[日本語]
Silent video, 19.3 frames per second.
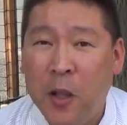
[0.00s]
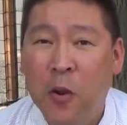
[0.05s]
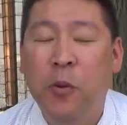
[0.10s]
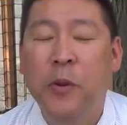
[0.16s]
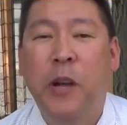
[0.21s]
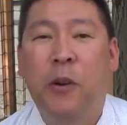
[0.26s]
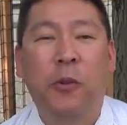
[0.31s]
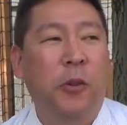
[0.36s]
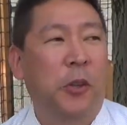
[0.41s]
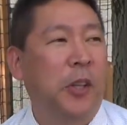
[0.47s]
こ
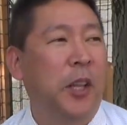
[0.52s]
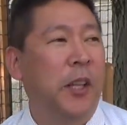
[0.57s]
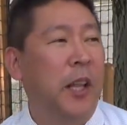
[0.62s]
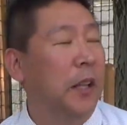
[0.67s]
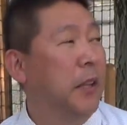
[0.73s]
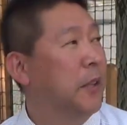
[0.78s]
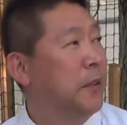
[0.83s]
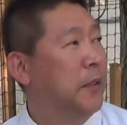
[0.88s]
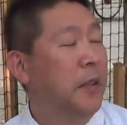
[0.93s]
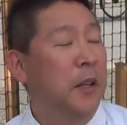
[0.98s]
んなことしてた
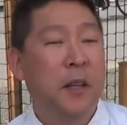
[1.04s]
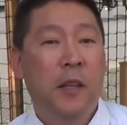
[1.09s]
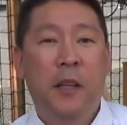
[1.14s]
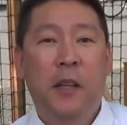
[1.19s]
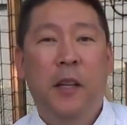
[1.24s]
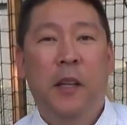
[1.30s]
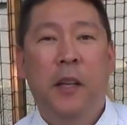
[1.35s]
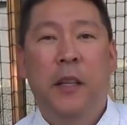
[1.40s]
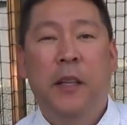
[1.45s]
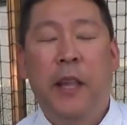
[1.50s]
んです
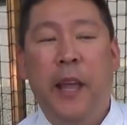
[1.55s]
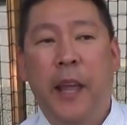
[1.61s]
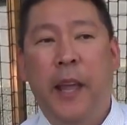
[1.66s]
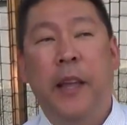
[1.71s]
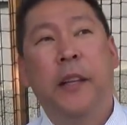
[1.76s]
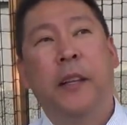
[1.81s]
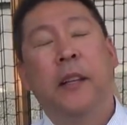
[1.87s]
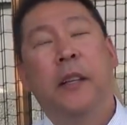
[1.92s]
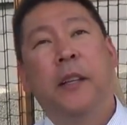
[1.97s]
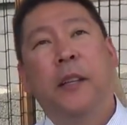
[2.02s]
で
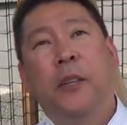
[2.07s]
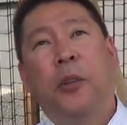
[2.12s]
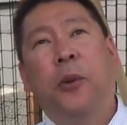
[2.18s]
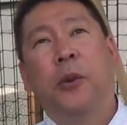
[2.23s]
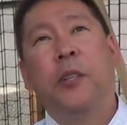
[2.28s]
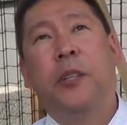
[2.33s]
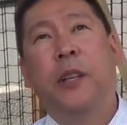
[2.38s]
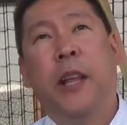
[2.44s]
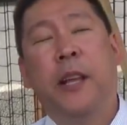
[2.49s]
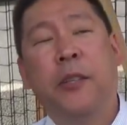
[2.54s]

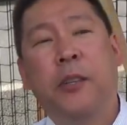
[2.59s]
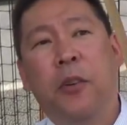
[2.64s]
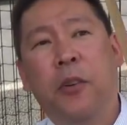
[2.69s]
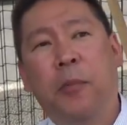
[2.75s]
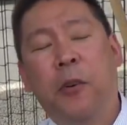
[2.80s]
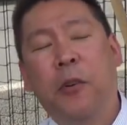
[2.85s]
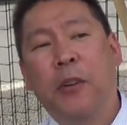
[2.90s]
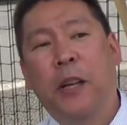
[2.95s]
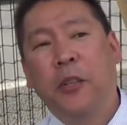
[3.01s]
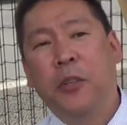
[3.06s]
当時ねその
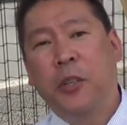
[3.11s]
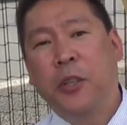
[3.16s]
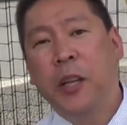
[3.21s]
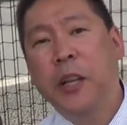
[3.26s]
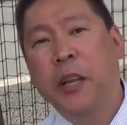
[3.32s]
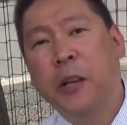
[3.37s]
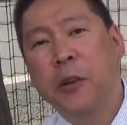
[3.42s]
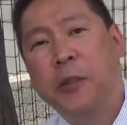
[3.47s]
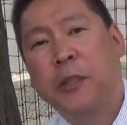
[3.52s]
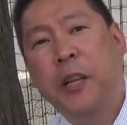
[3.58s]
僕が受
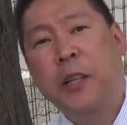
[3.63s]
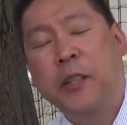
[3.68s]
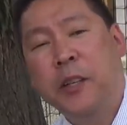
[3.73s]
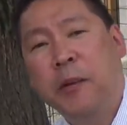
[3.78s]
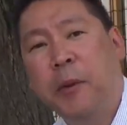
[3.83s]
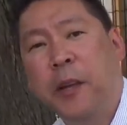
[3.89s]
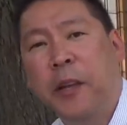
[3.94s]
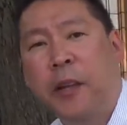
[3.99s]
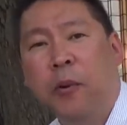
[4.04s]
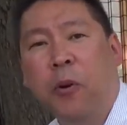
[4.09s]
信機の設
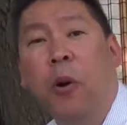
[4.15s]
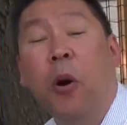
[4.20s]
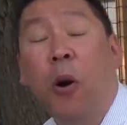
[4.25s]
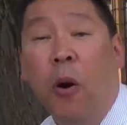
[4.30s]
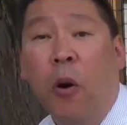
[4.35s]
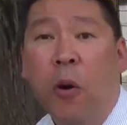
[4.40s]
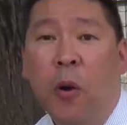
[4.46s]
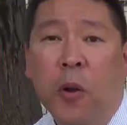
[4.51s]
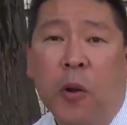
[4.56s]
置日を